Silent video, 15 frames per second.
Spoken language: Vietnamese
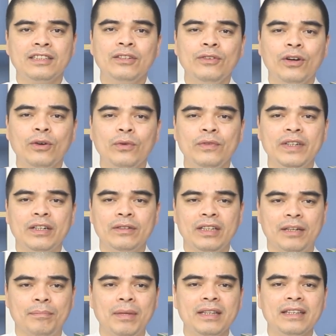Sau đó quý vị có
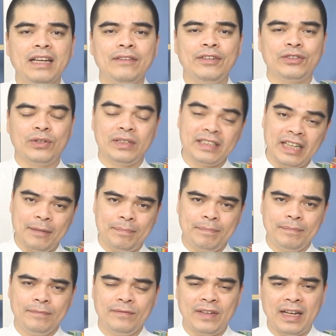thể bắt tay vào dọn dẹp
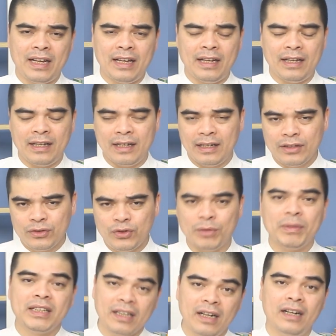và
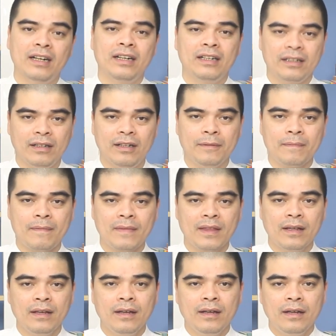chuyển bàn thờ đó.
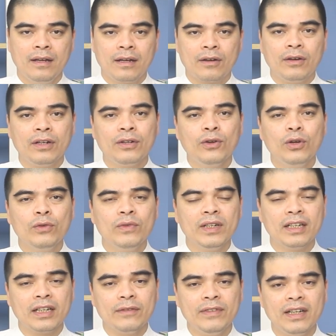Còn đối
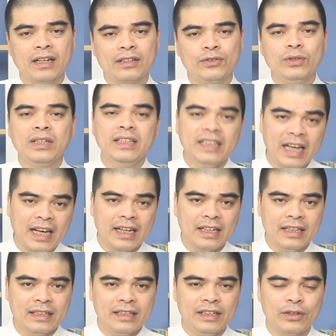với cái việc rút chân nhang
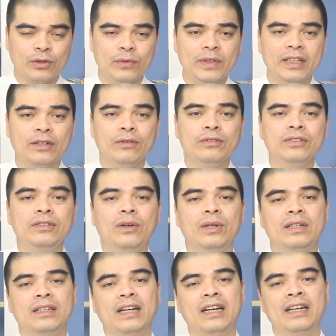ấy, thì quý vị cũng
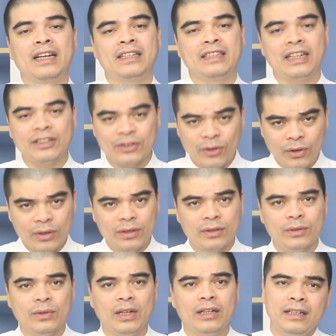chọn ngày lành tháng tốt,
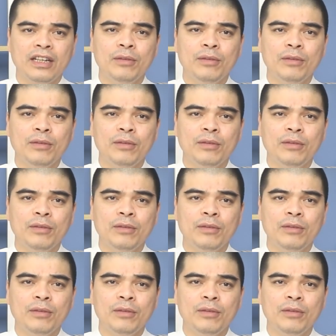đúng không ạ?